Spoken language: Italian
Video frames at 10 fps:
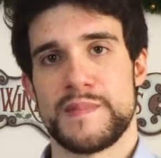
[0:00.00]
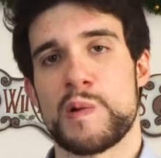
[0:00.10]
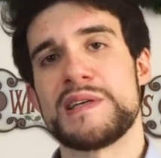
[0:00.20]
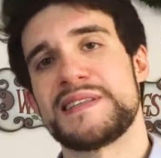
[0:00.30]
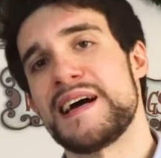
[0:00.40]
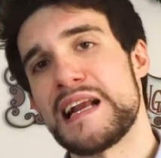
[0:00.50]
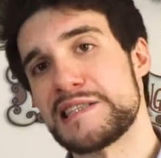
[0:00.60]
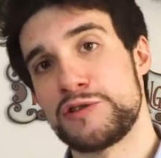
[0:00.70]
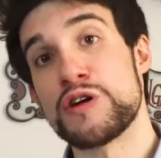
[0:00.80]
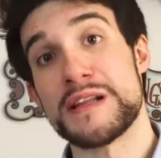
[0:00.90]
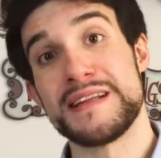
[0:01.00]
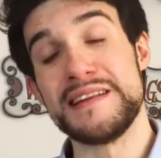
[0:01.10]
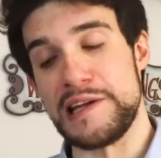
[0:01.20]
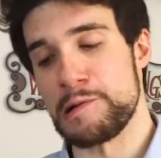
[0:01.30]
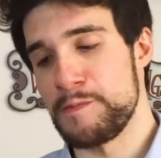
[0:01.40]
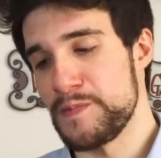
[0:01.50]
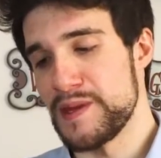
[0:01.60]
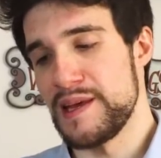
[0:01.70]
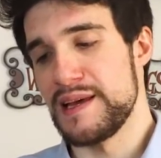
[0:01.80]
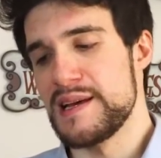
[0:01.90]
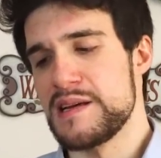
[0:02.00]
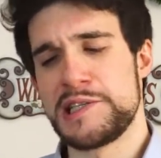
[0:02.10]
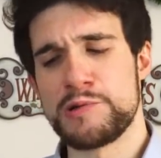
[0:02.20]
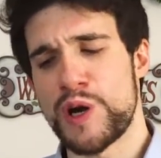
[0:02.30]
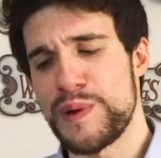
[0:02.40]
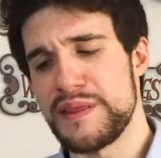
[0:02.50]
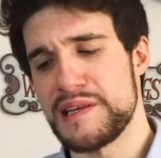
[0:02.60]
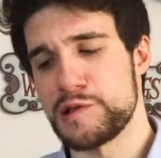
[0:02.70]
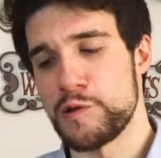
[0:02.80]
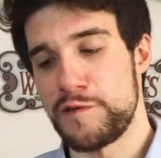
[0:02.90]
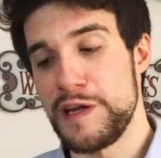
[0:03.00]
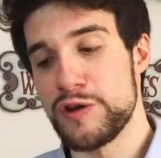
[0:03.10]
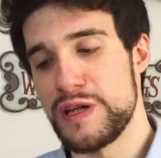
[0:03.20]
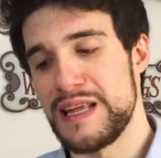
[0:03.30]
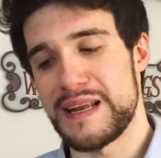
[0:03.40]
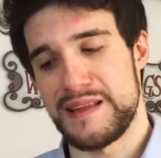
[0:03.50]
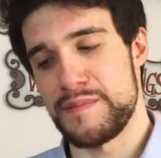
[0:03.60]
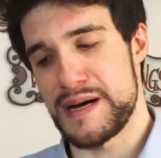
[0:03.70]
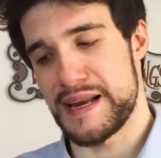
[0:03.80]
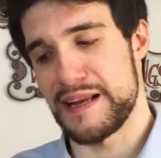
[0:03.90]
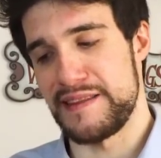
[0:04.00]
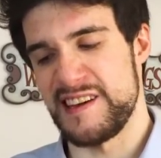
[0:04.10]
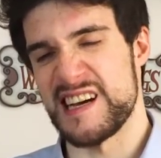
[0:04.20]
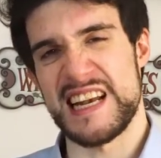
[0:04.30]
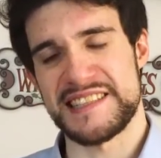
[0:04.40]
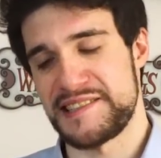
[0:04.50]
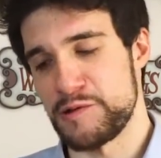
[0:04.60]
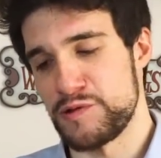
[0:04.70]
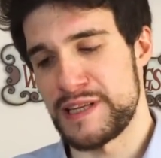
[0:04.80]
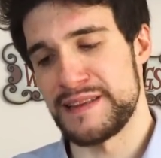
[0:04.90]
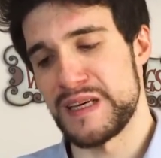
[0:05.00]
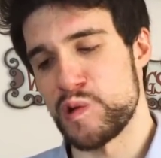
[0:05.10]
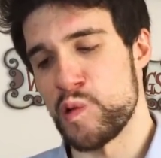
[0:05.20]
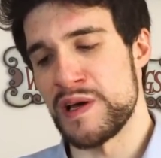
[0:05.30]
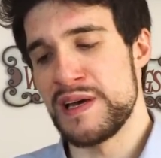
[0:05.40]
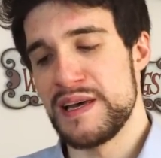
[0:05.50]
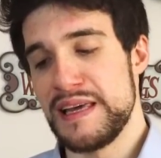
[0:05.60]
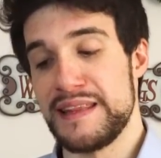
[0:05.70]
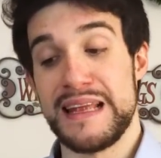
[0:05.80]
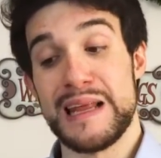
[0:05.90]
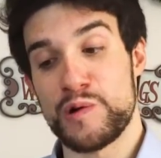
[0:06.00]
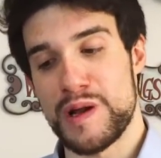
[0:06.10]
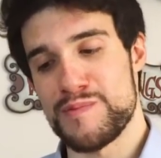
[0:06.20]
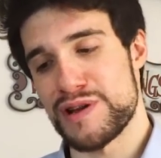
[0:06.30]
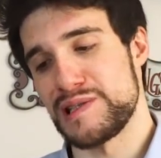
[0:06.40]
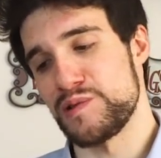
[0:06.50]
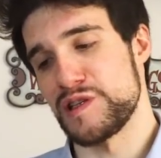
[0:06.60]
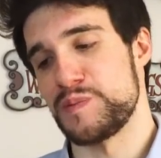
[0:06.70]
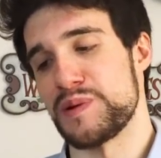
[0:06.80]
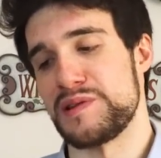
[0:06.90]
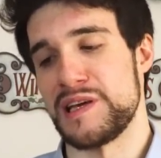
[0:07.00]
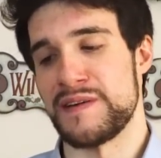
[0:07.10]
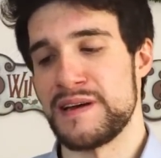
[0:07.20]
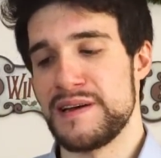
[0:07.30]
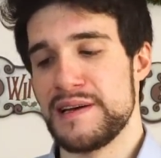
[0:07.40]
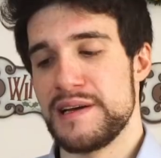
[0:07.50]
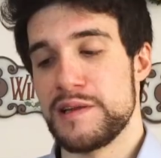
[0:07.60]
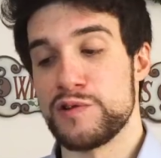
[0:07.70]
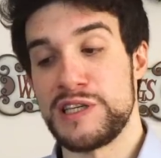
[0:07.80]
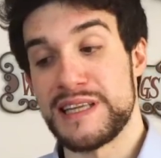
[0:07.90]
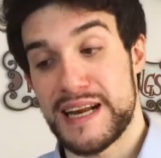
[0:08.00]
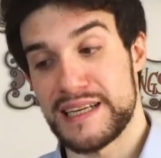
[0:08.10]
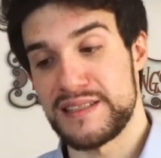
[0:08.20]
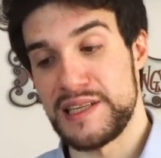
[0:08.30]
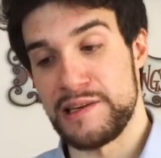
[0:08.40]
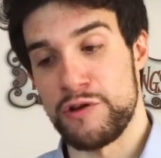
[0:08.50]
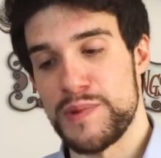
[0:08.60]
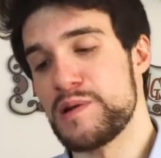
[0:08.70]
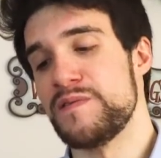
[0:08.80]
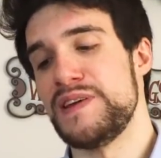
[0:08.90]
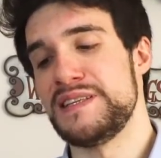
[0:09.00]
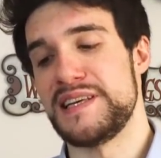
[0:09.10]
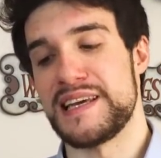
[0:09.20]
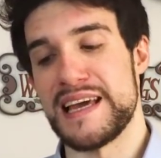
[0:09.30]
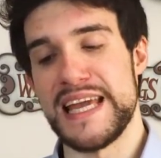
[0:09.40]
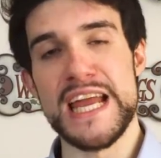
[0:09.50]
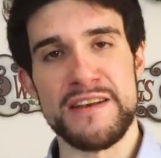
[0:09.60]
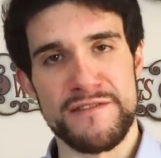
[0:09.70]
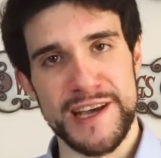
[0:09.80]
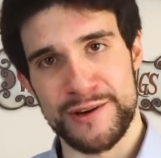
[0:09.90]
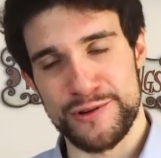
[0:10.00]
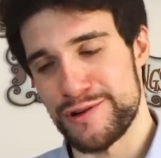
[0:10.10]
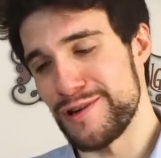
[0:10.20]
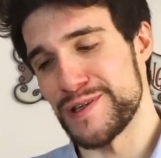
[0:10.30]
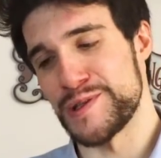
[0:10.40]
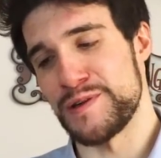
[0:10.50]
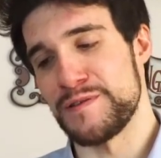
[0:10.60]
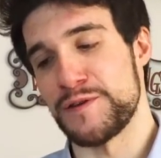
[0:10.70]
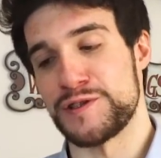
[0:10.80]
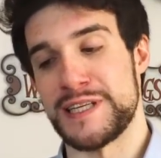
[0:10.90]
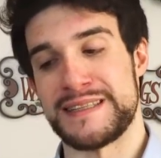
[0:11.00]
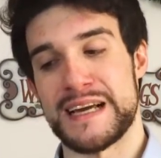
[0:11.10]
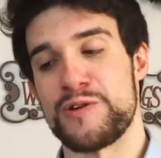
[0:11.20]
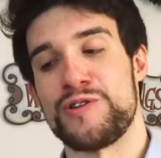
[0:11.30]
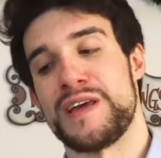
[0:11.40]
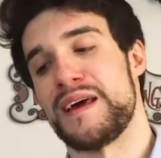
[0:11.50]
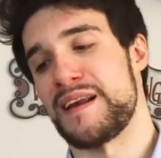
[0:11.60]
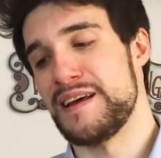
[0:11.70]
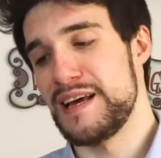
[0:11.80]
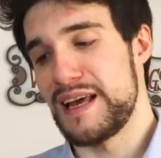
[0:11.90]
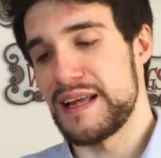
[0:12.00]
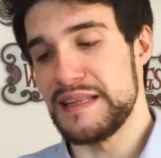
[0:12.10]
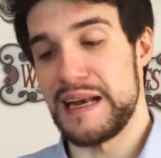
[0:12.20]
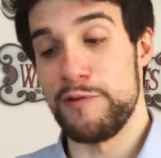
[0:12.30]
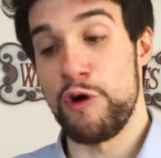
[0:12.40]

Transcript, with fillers: Questa è la storia di Dino. Sicuramente sono figlio dell'era del marketing, classe 82, e delle collaborazioni sportive. Così da ragazzino mi convinsi che il vero orologio fosse Tag Heuer dal